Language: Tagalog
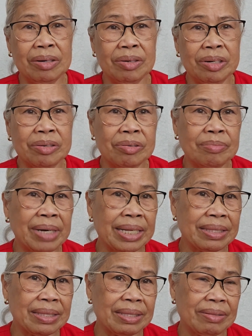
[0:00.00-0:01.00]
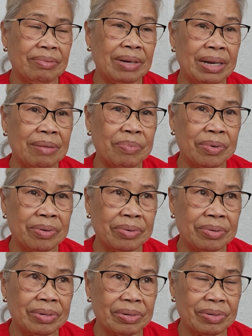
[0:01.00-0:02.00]
laundromat. Wala
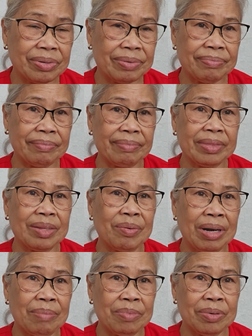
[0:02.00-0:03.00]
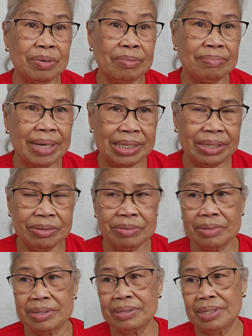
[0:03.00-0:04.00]
pong, wala po doon
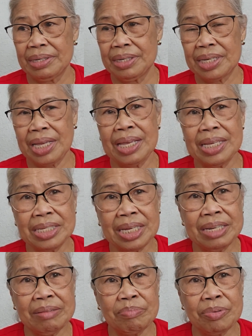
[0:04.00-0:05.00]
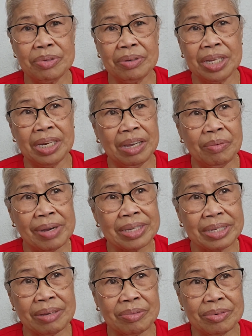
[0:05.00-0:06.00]
banyo. Kaya isa din po yung
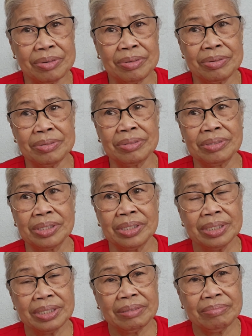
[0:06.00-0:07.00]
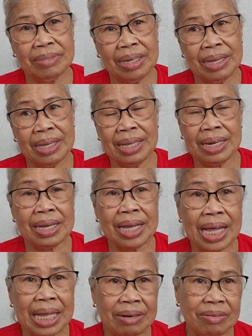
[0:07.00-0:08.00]
iniiwasan ko nung mga
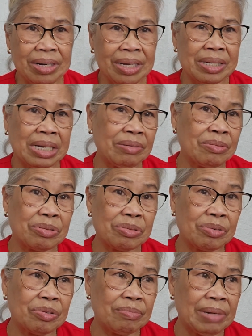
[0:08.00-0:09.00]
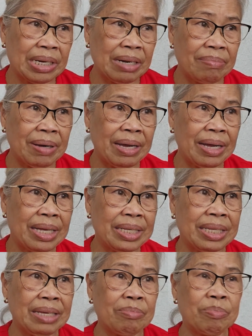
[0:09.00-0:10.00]
ilang araw na, na gusto kong maglaba
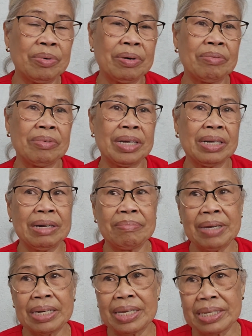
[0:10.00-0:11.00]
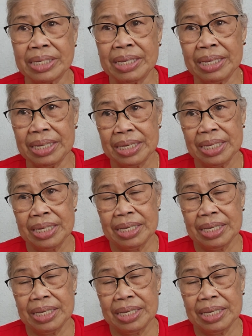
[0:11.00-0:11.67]
ay di po ako naglaba kasi